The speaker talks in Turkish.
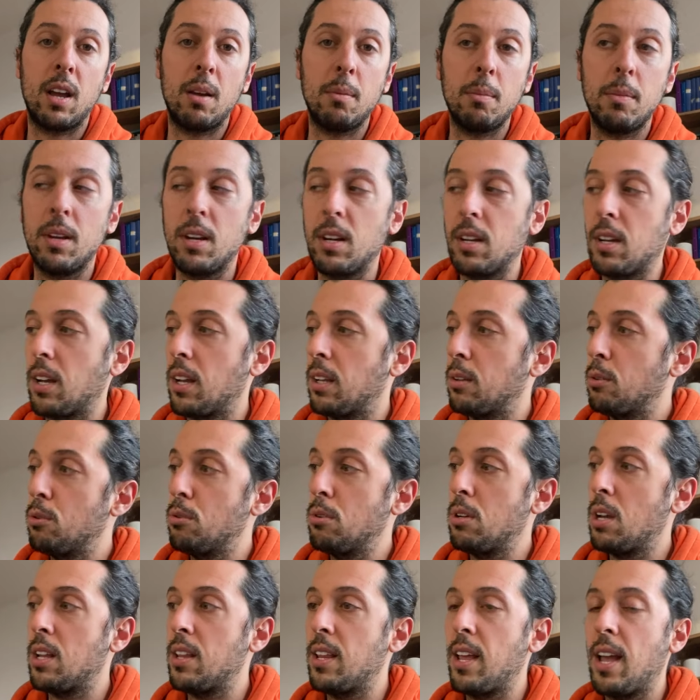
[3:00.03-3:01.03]
Amerika,
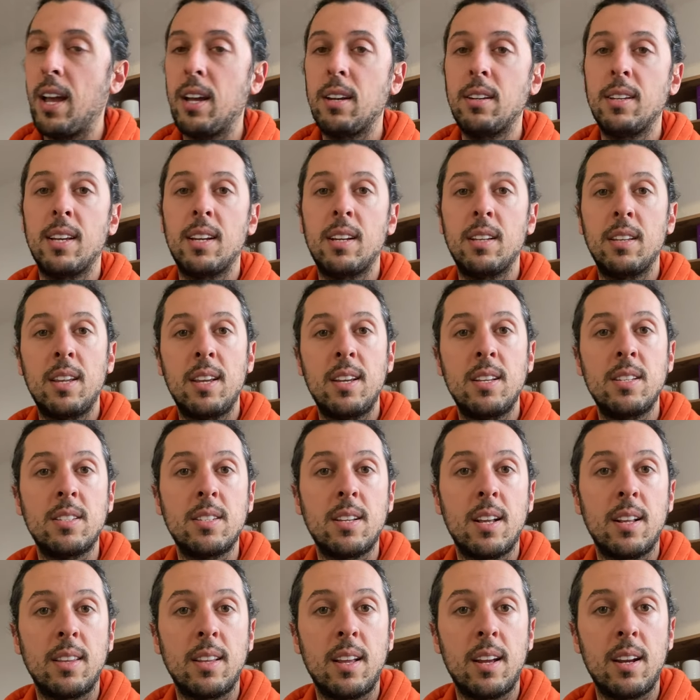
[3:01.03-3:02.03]
dünyanın her yerinde
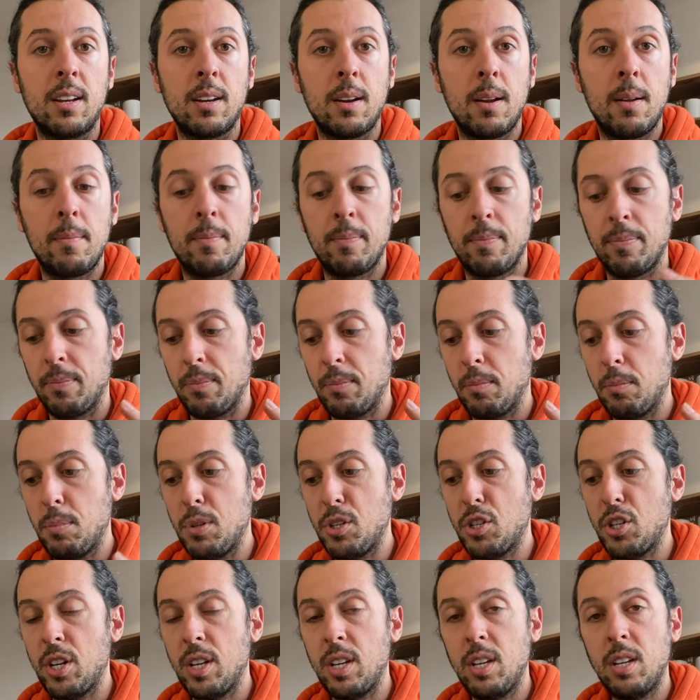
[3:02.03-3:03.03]
insanlar bir
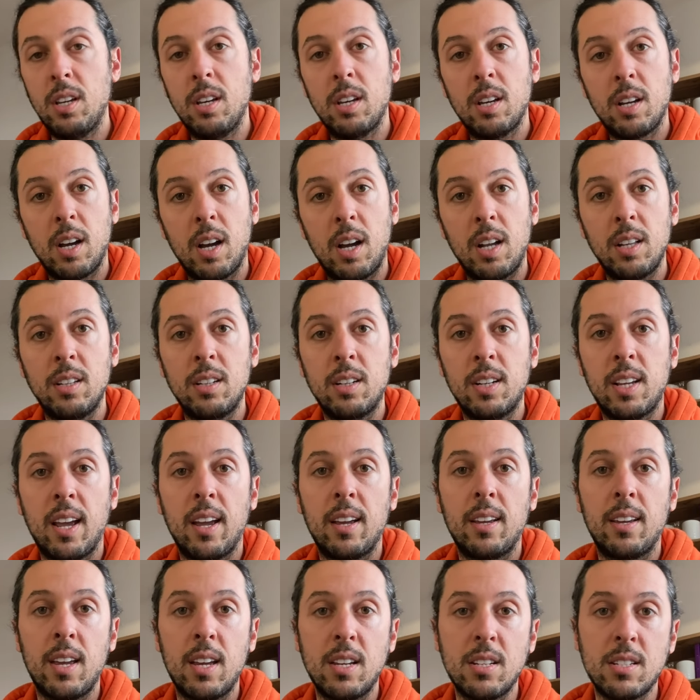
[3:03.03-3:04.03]
şeyi
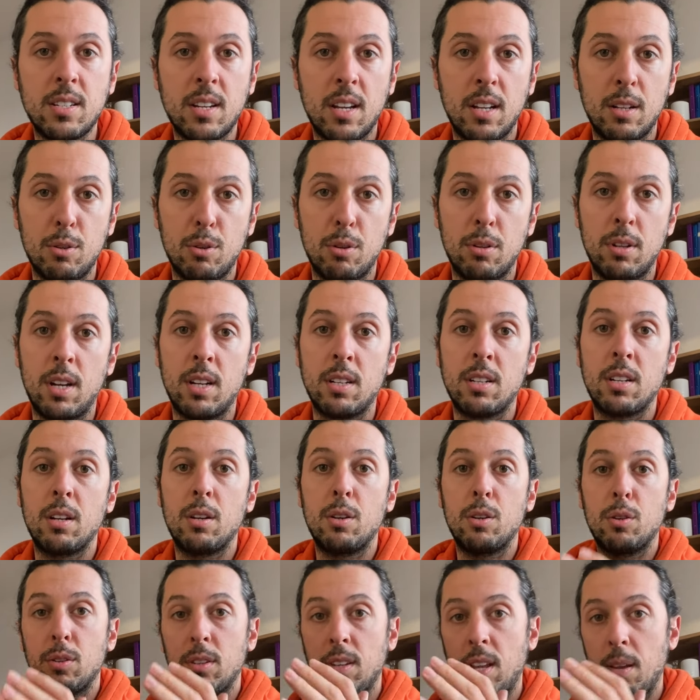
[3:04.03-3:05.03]
alırken geç kalıyorlar
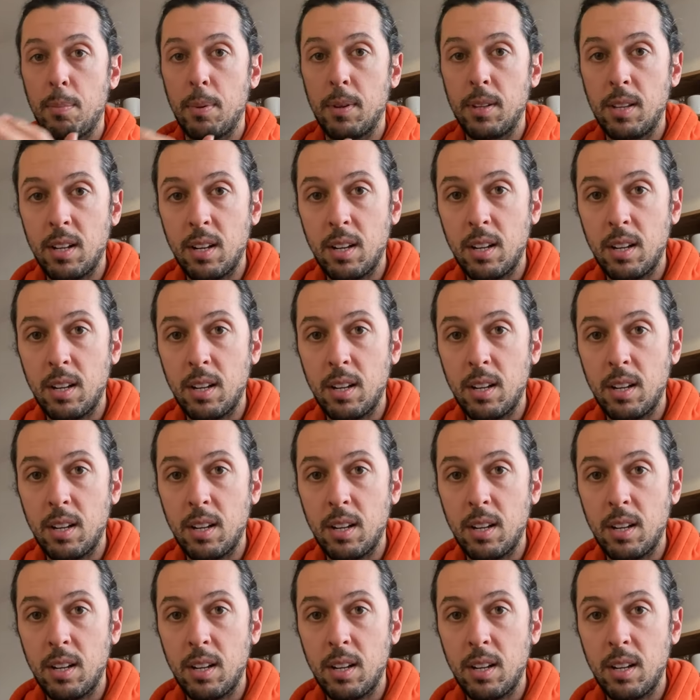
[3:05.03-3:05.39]
Tepeden